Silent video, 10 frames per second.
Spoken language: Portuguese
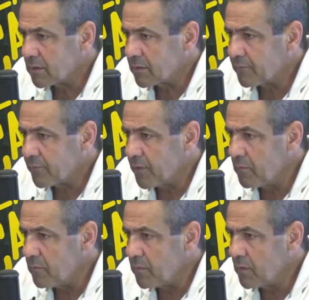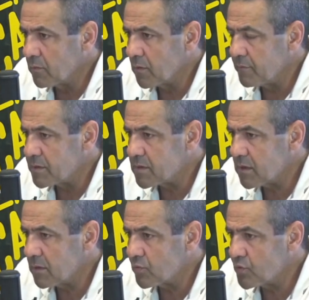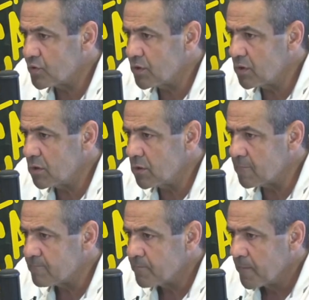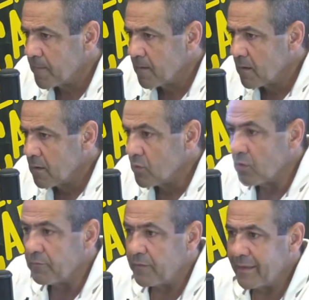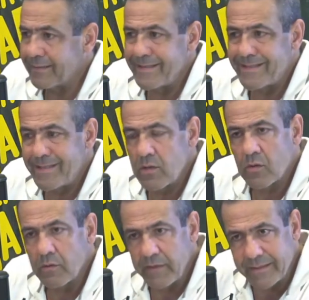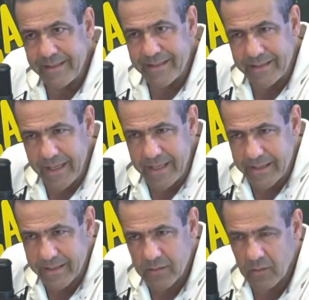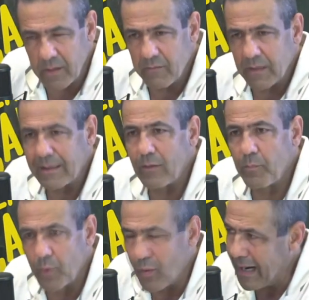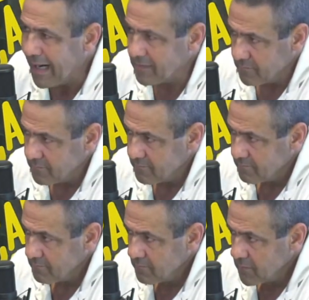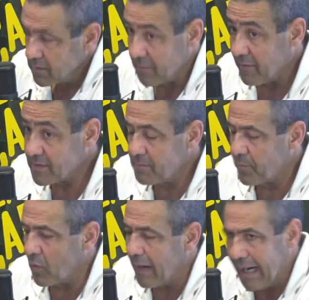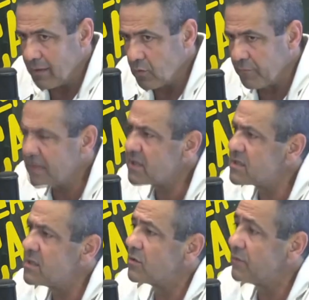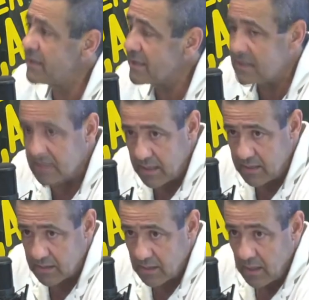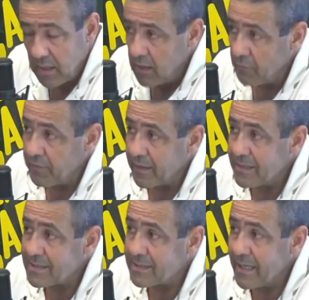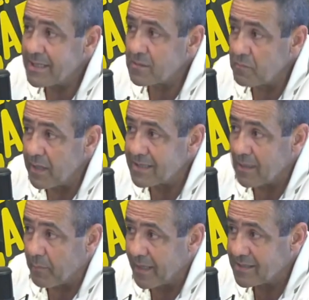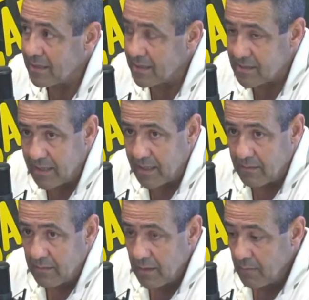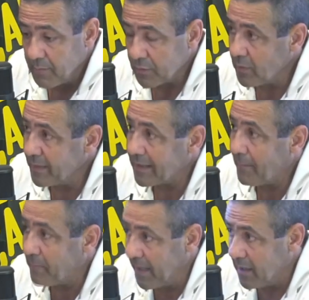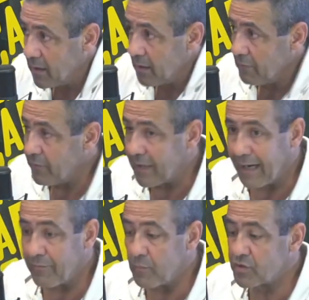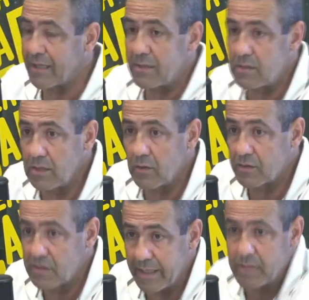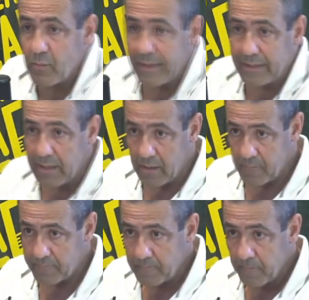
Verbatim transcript: Foi em 1995, 96, quando inventaram o ProAr. Chamava-se ProAr, 95, 96. Eu fiquei seis meses na Praça da Sé patrulhamento a pé. Ficávamos adido ao sétimo batalhão.